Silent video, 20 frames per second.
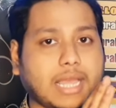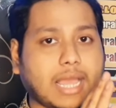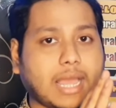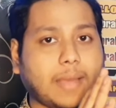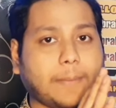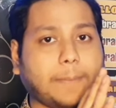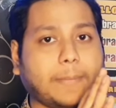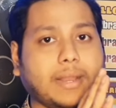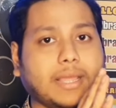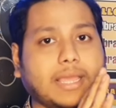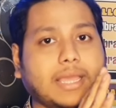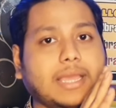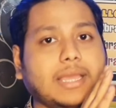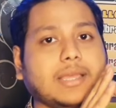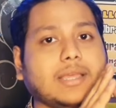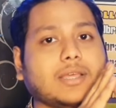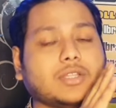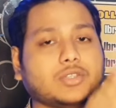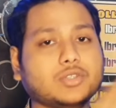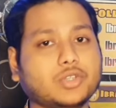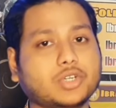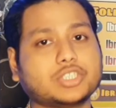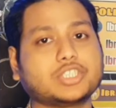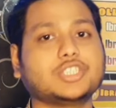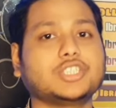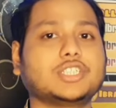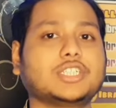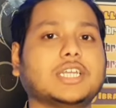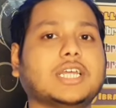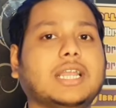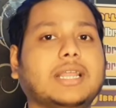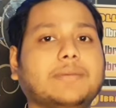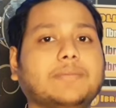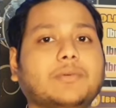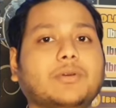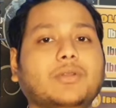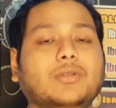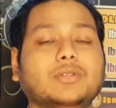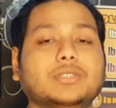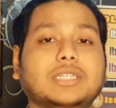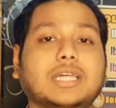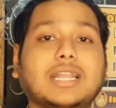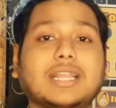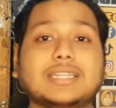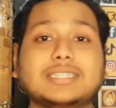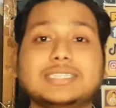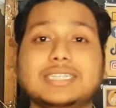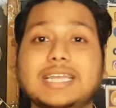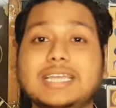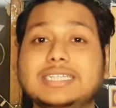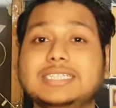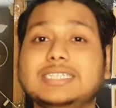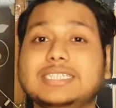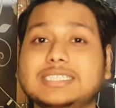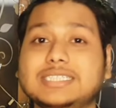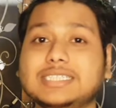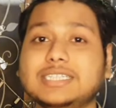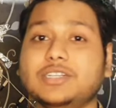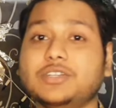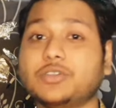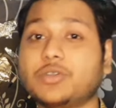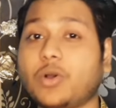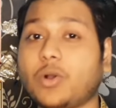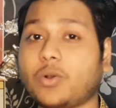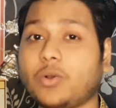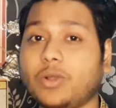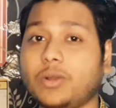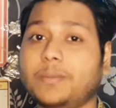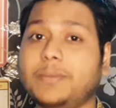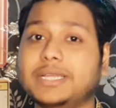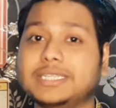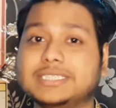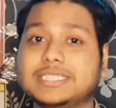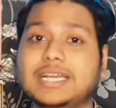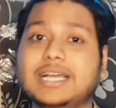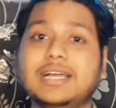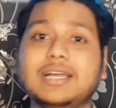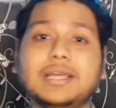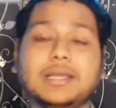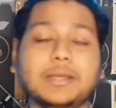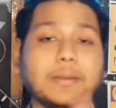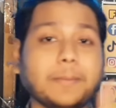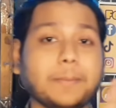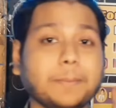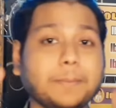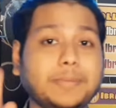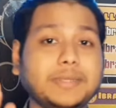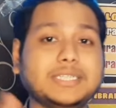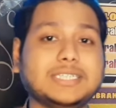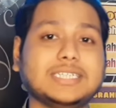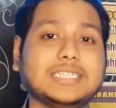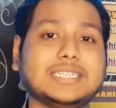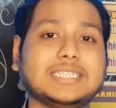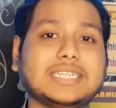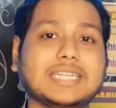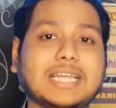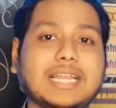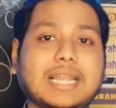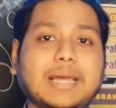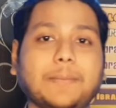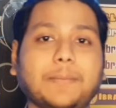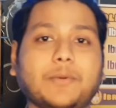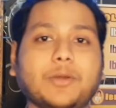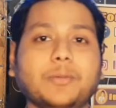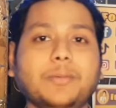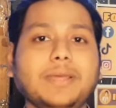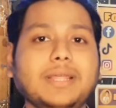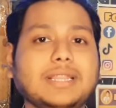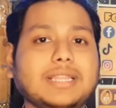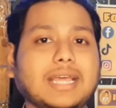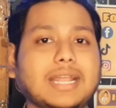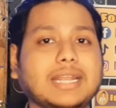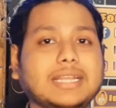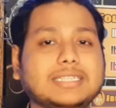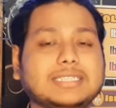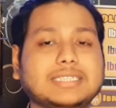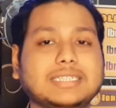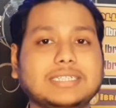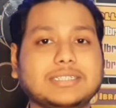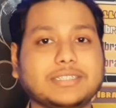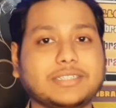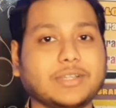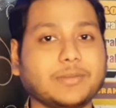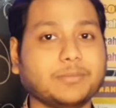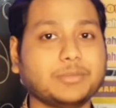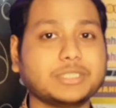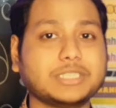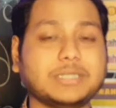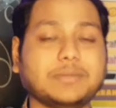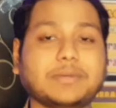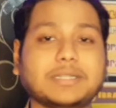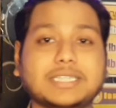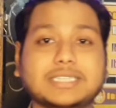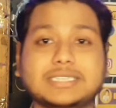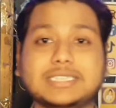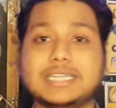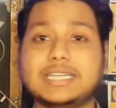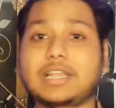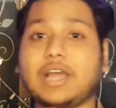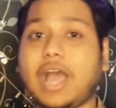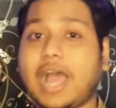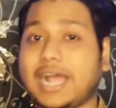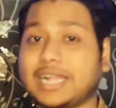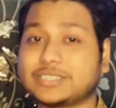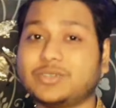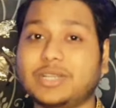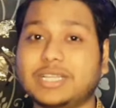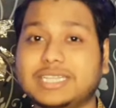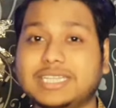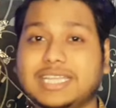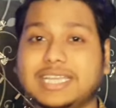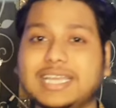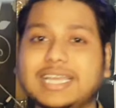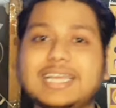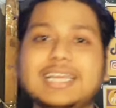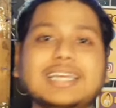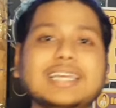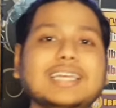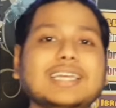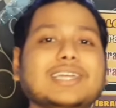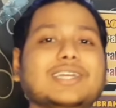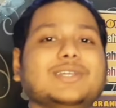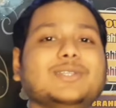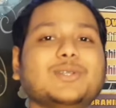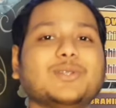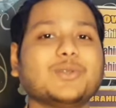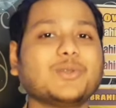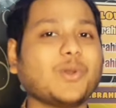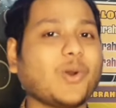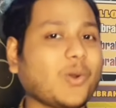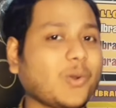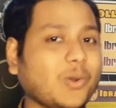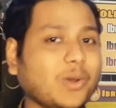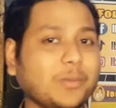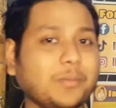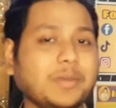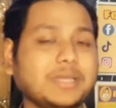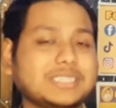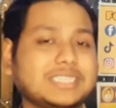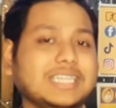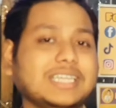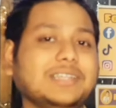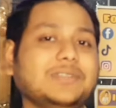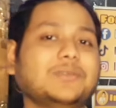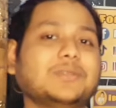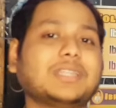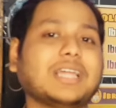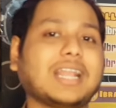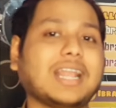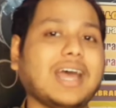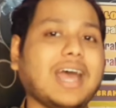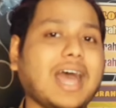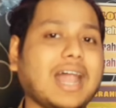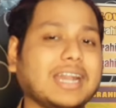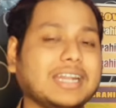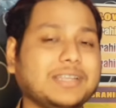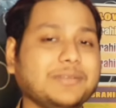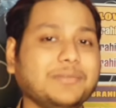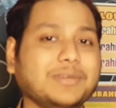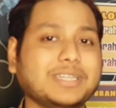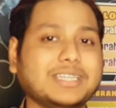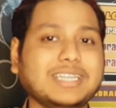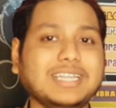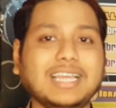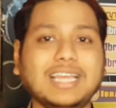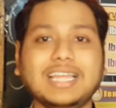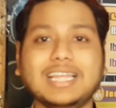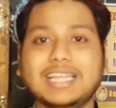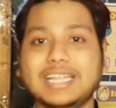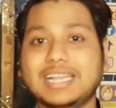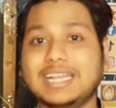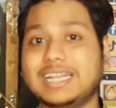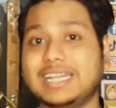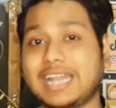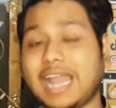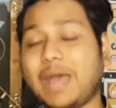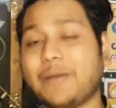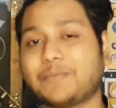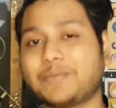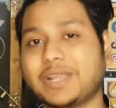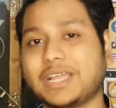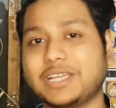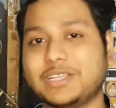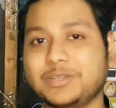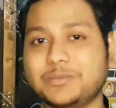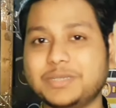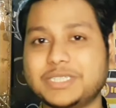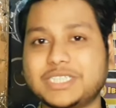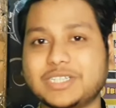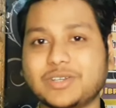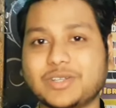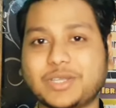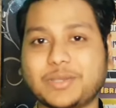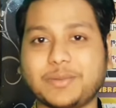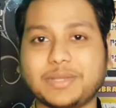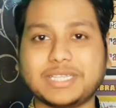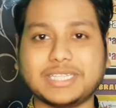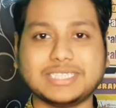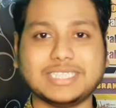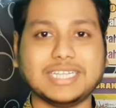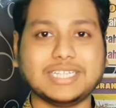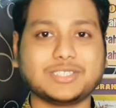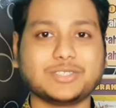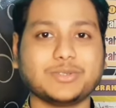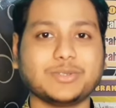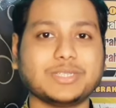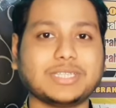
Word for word: আপনাকে দশ হাজার টাকা লাভ করলো তারা সেই জিনিসই নকল বেচা বিশ হাজার টাকা লাভ করবে দেন তো বুঝতে পারতেছেন আসলের থেকে কিন্তু নকল বেসলে কিন্তু তারা আলটিমেটলি লাভটা কিন্তু বেশি করতে পারতেছে এর জন্য